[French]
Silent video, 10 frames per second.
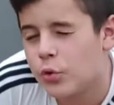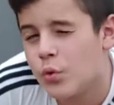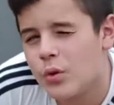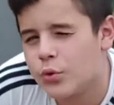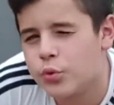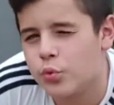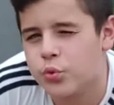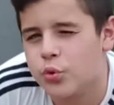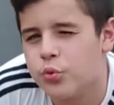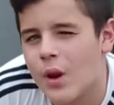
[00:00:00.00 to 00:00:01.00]
sous,
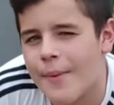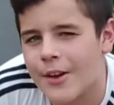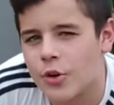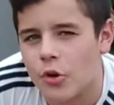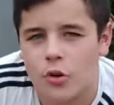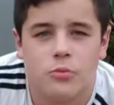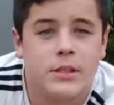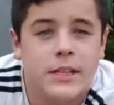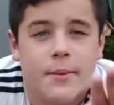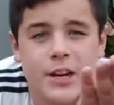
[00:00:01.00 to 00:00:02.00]
sous, la mer, genre une
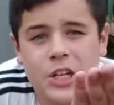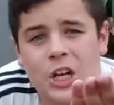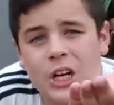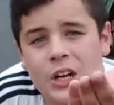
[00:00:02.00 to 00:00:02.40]
petite image.